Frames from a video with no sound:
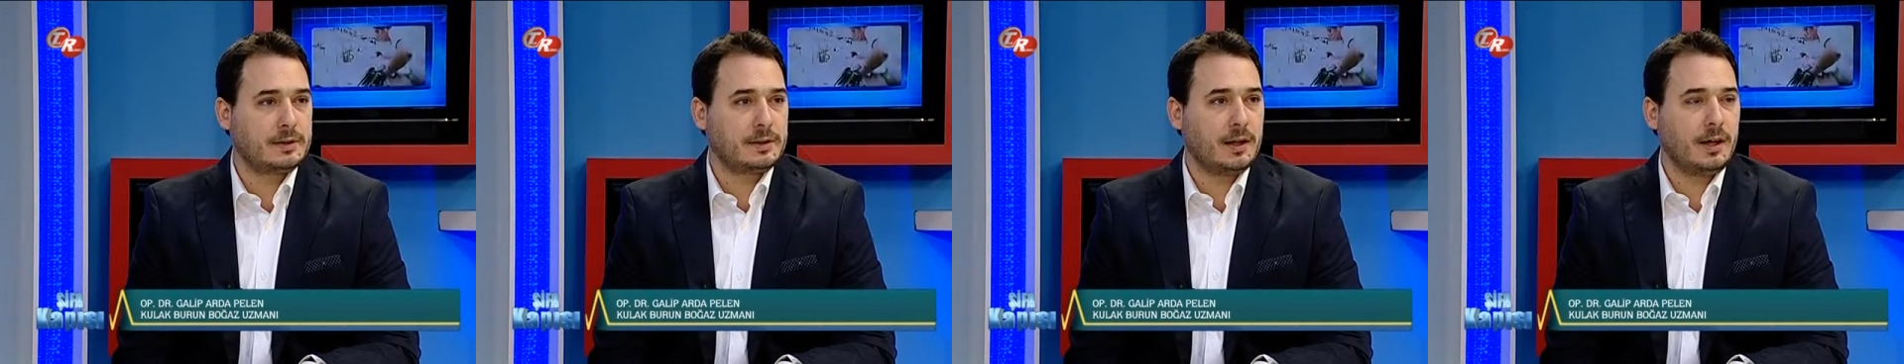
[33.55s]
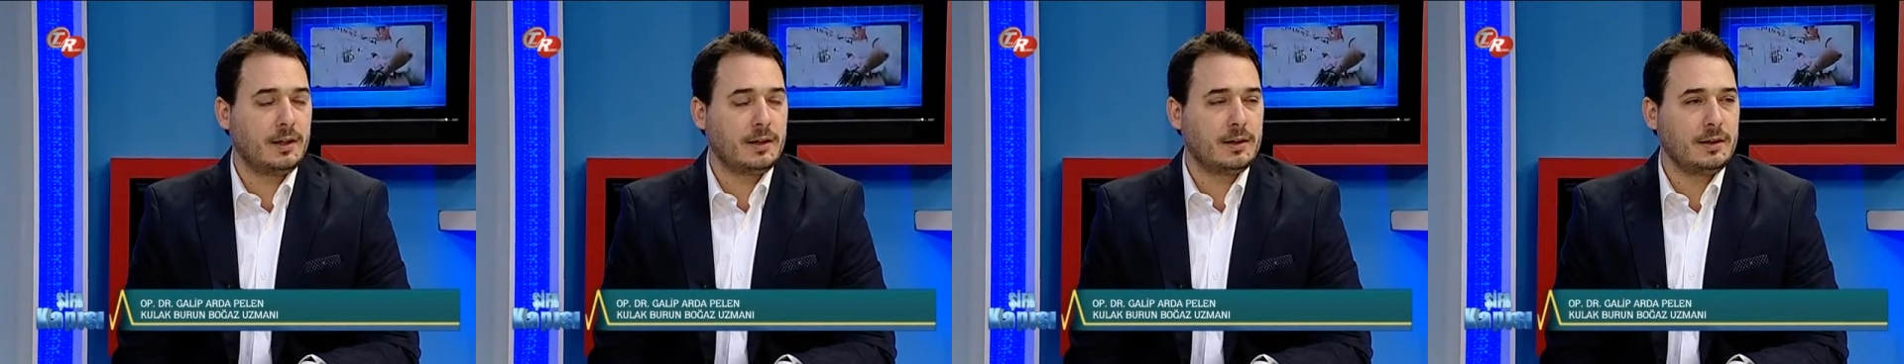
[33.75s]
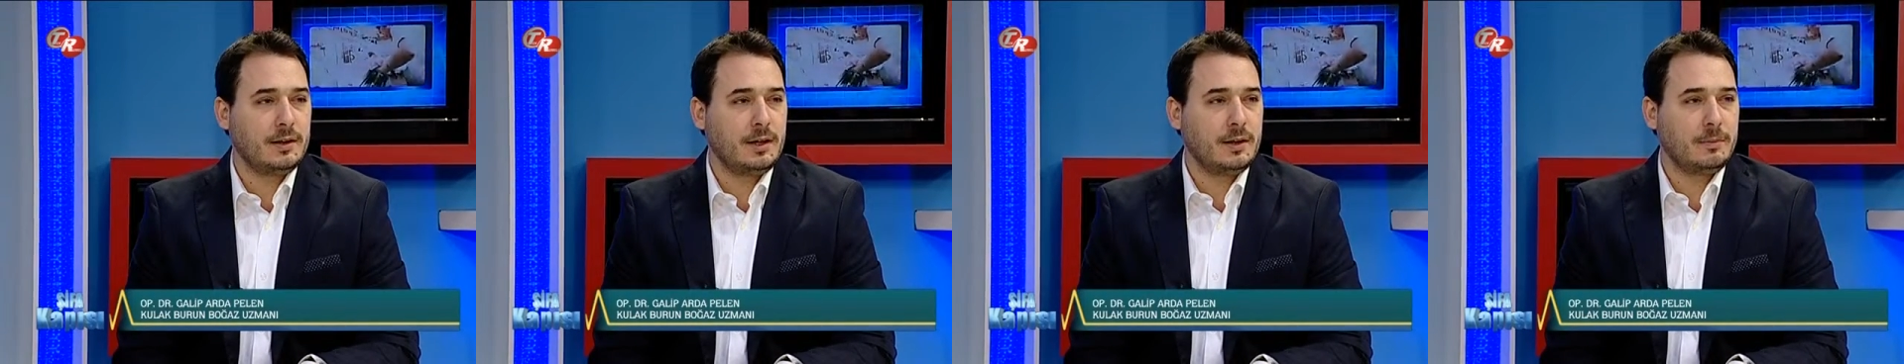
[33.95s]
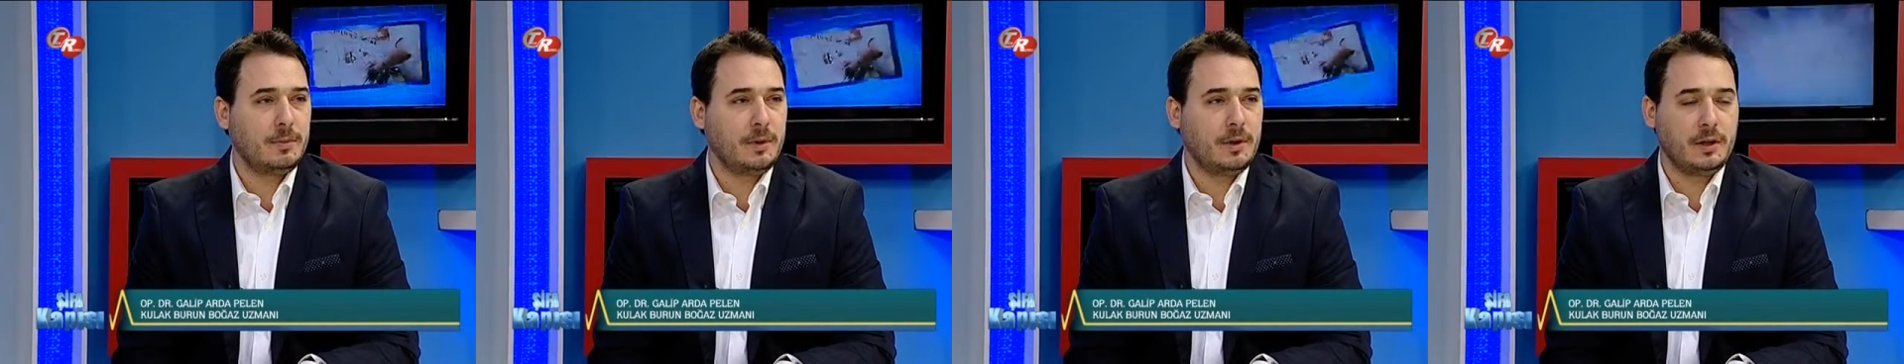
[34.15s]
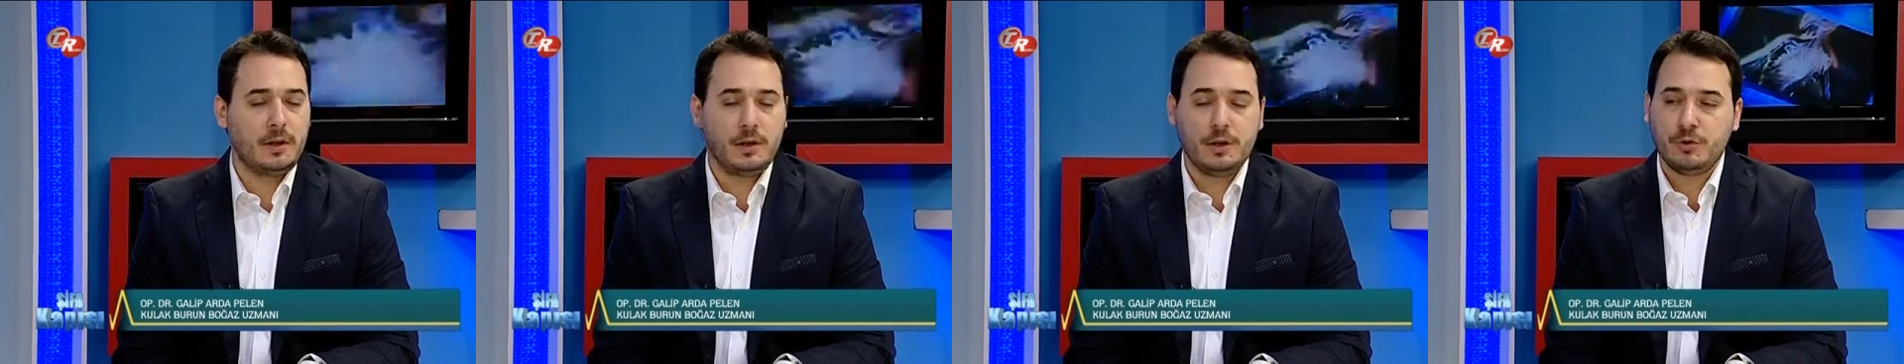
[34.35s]
salgın
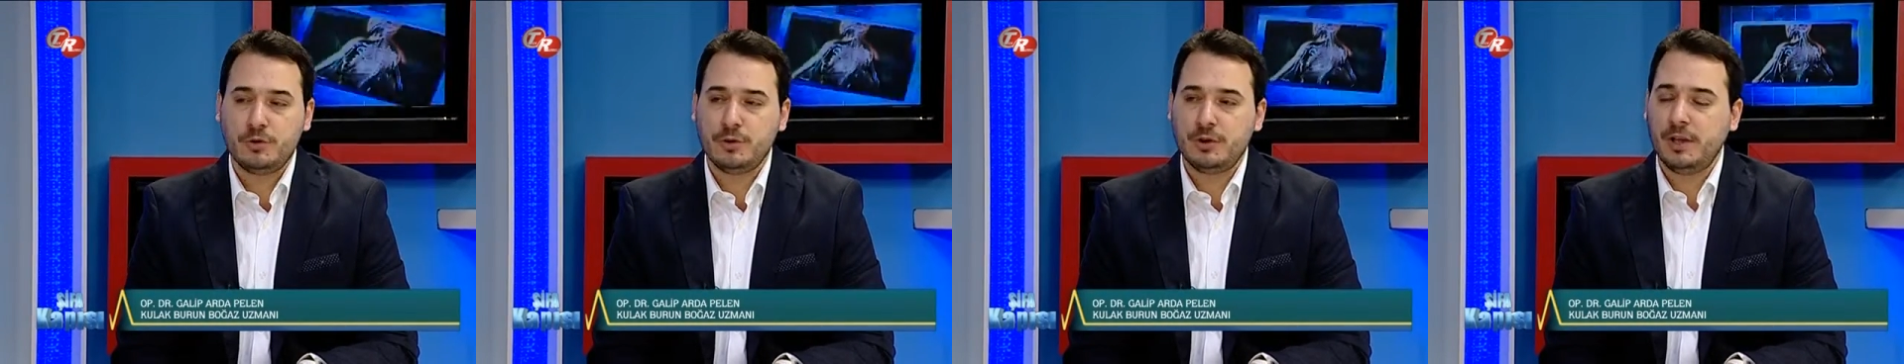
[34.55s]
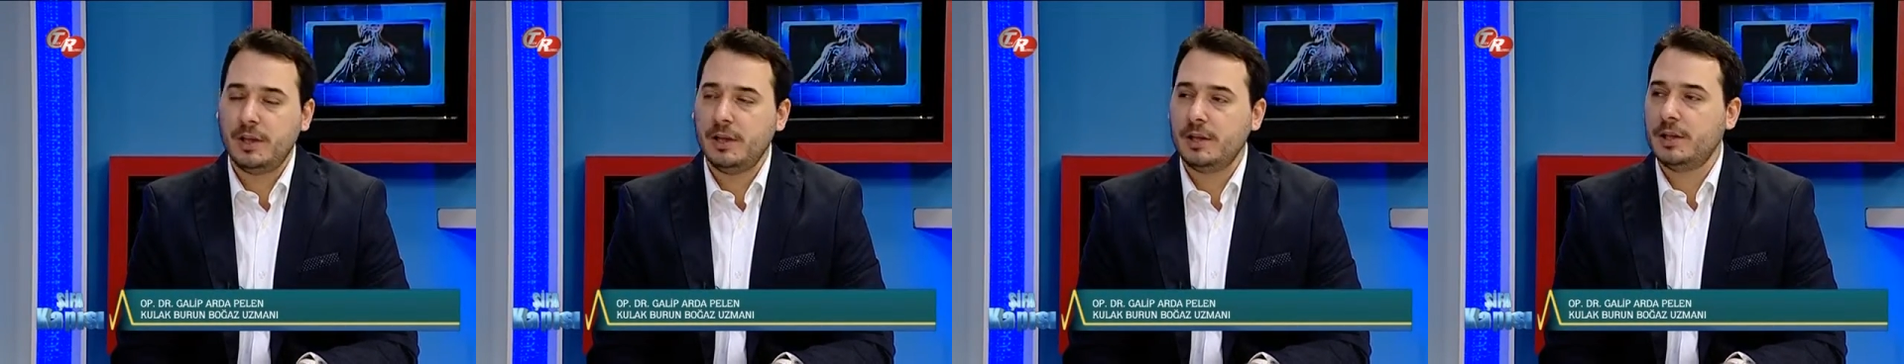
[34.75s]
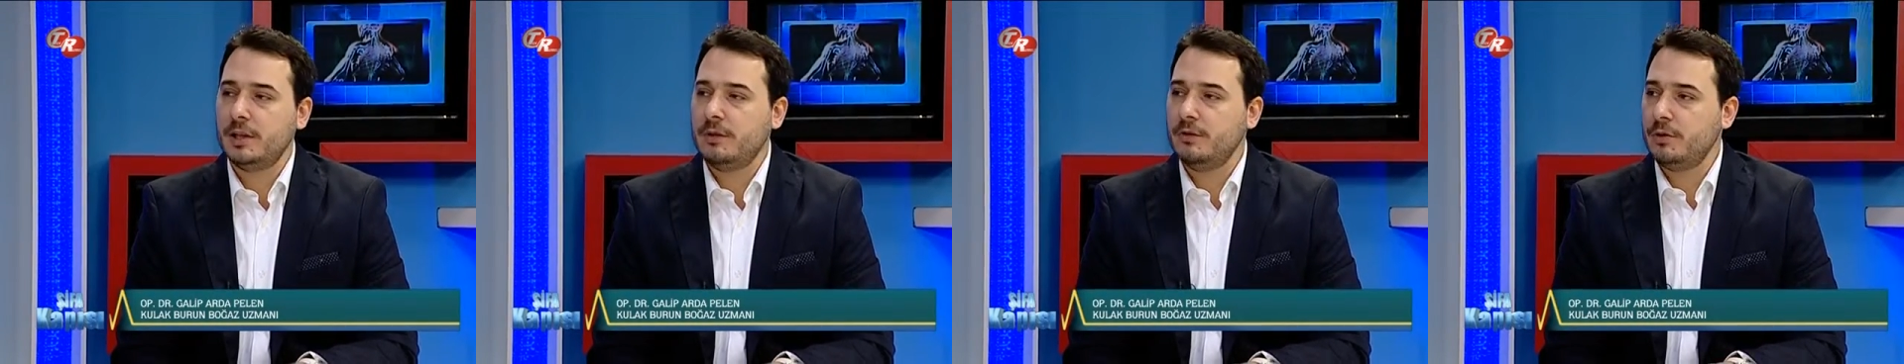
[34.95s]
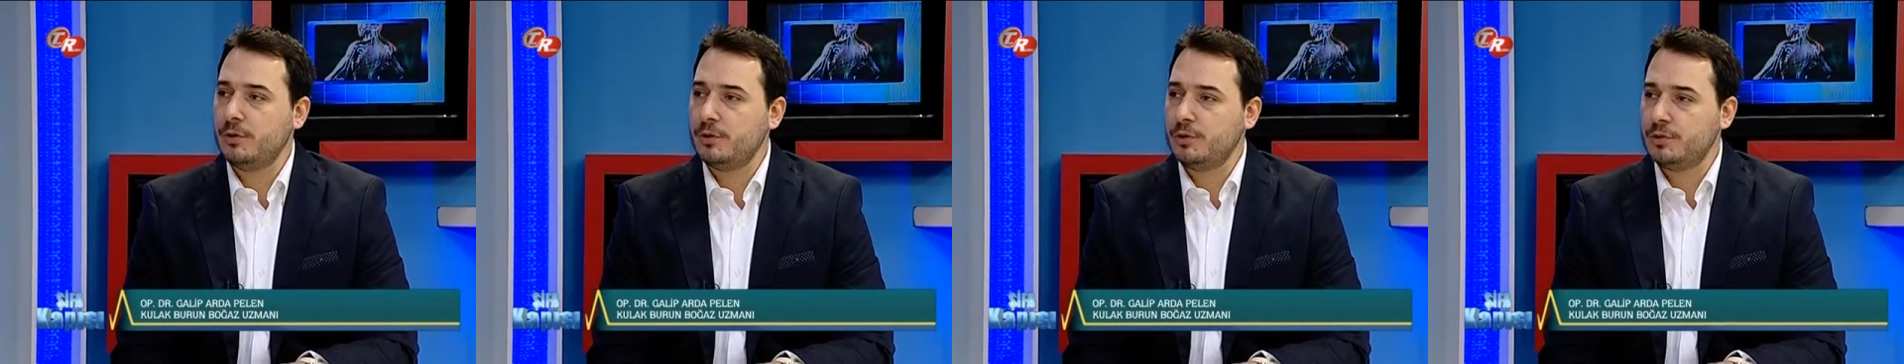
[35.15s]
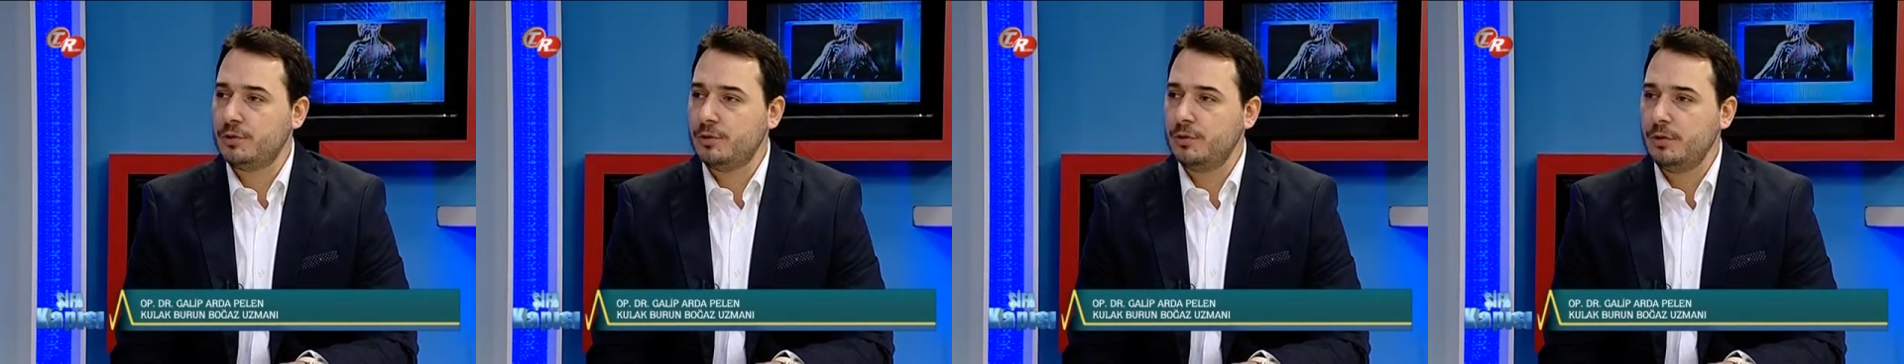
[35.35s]
yapan H3N2
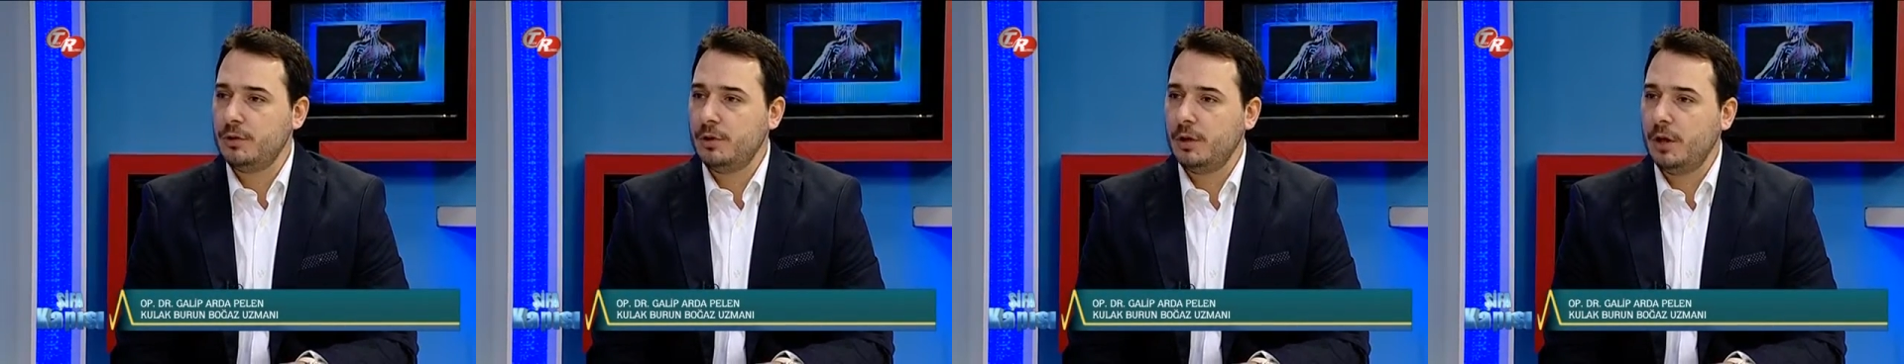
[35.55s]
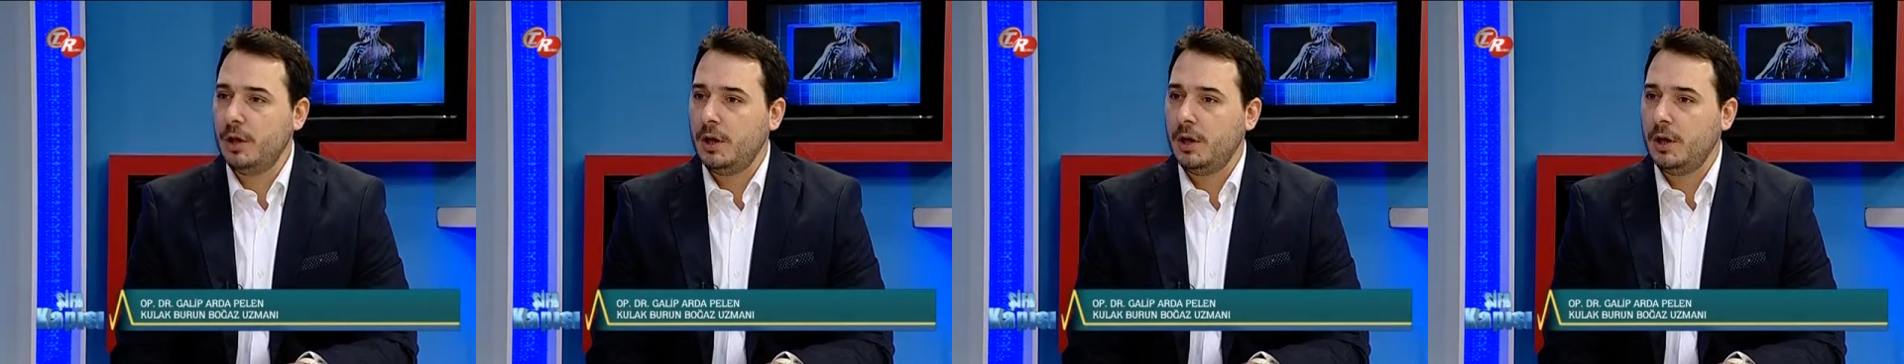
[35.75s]
virüsü